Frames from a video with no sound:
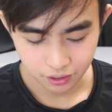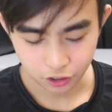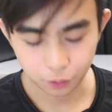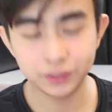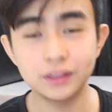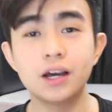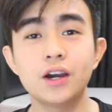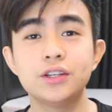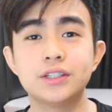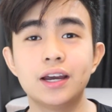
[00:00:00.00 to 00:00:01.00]
Comment lang
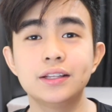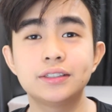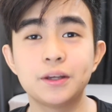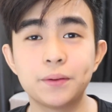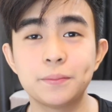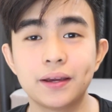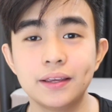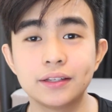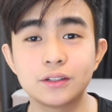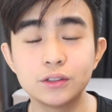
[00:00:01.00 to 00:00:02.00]
kayo dyan. Siyempre,
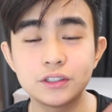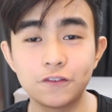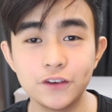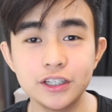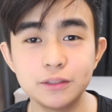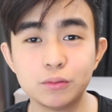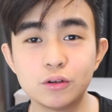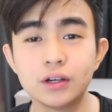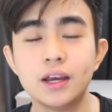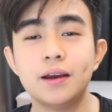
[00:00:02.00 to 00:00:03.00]
kung sa
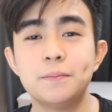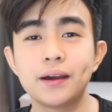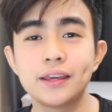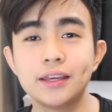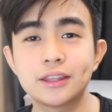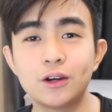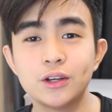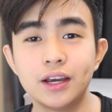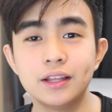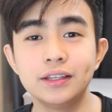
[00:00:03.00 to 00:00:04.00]
Facebook, makikita ko
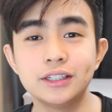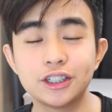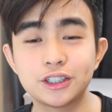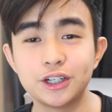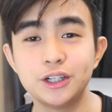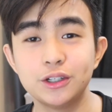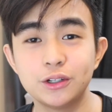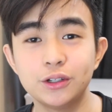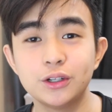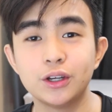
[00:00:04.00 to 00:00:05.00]
yan, isi-share
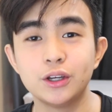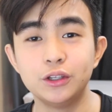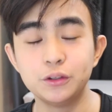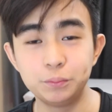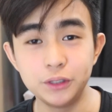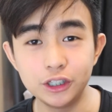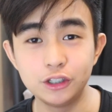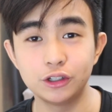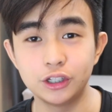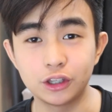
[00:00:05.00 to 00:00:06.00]
nyo yung
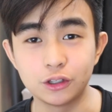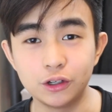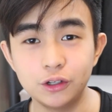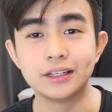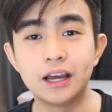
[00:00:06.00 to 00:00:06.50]
video na to.